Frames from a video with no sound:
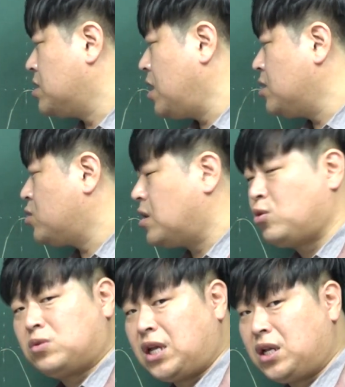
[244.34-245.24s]
극대극소가
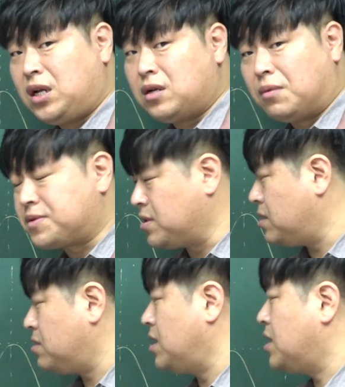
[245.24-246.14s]
또 생길 일은
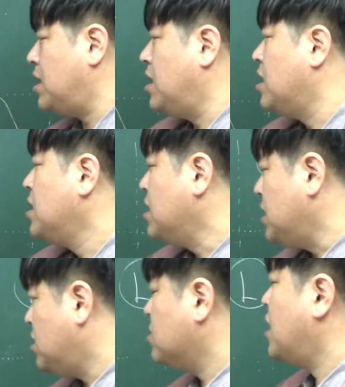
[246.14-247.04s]
없어. 그러니까
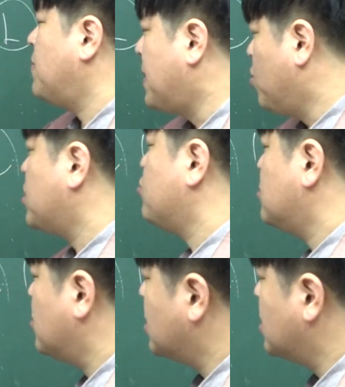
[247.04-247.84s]
이 형태가 반복되고 있는